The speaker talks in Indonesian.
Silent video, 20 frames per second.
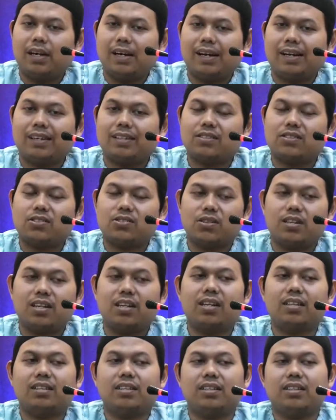an
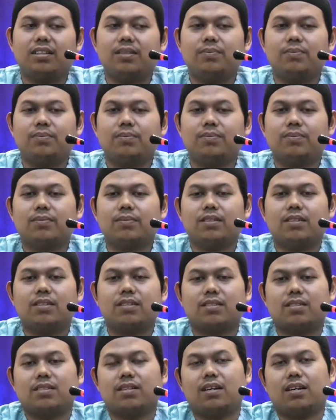salatihim
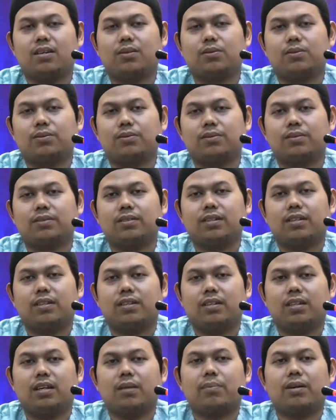sahun.
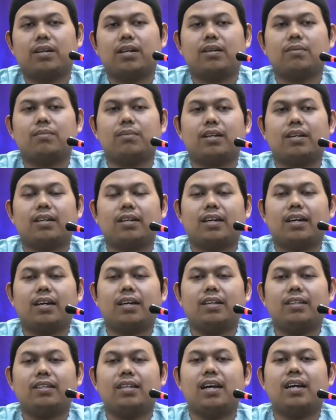Yang mana
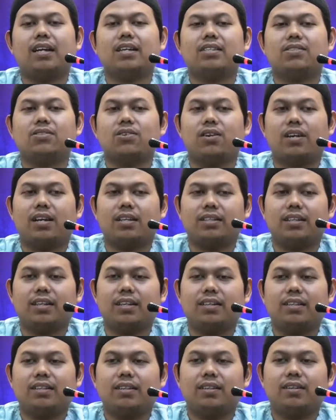mereka dari
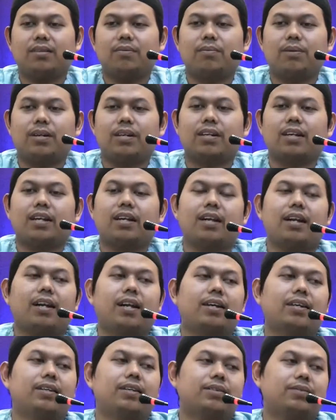salatnya mereka
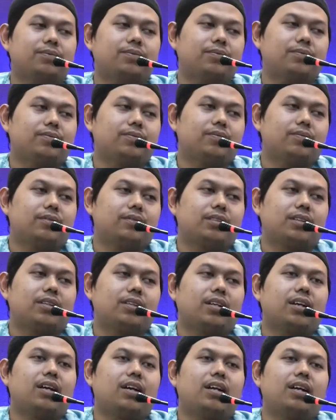lalai. Ya,
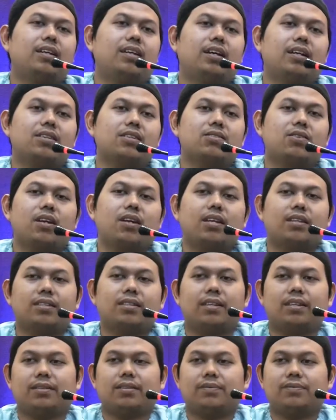lalai dari
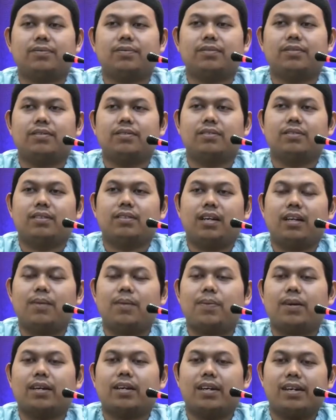salatnya. Ini
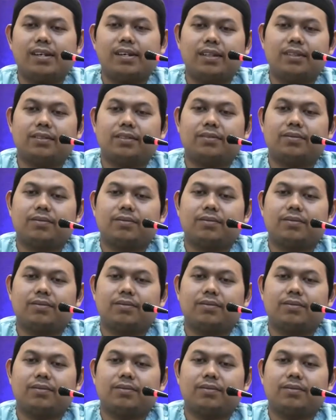pakai an.